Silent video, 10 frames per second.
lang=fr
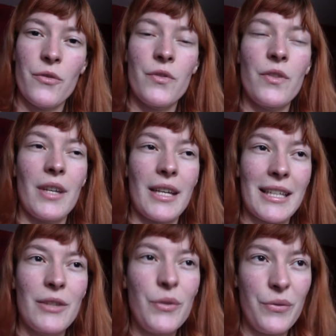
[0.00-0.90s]
une
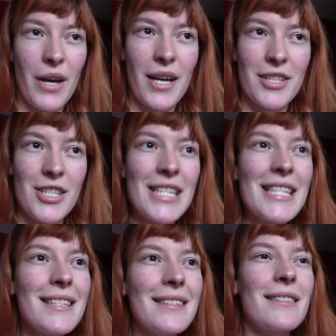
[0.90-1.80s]

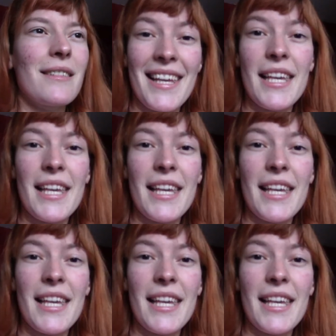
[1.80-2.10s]
rhinopharyngite.